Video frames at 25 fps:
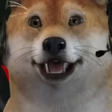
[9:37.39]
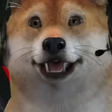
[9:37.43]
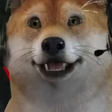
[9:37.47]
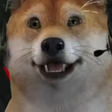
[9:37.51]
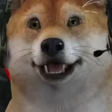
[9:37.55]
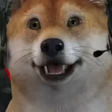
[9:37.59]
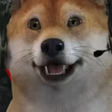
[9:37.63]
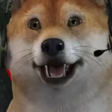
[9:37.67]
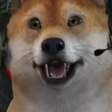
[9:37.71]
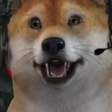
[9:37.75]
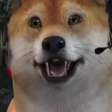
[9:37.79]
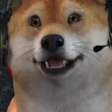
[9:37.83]

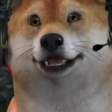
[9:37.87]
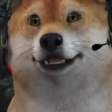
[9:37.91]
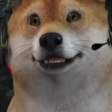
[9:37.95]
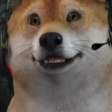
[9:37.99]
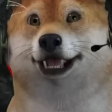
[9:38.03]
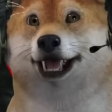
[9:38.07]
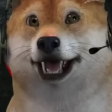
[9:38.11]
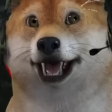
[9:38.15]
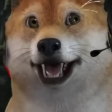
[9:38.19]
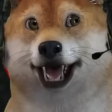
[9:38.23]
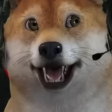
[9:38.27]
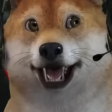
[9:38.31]
ini
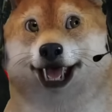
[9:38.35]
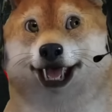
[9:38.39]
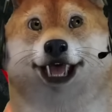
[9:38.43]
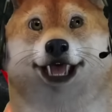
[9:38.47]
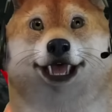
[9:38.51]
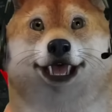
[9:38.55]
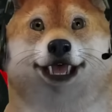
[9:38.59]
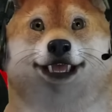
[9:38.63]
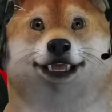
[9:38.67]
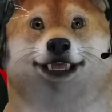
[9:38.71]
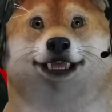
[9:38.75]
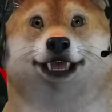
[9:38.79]
Kang
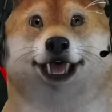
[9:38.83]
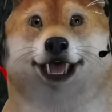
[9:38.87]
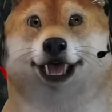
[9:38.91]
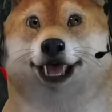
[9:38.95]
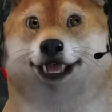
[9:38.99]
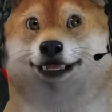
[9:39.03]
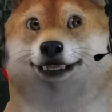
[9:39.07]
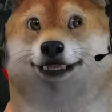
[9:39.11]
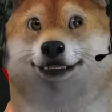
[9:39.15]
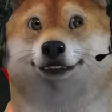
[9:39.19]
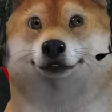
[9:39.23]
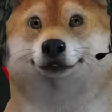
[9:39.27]
Jono ya
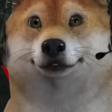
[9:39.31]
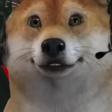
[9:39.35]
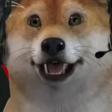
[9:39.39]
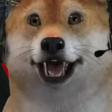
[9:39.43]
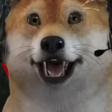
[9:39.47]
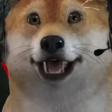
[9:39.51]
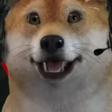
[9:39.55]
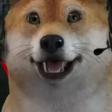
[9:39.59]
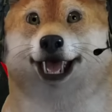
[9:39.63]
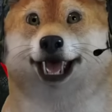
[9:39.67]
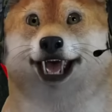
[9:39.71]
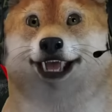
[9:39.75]
buat
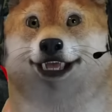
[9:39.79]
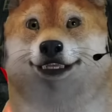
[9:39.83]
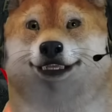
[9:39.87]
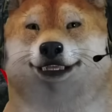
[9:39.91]
nge-repair ya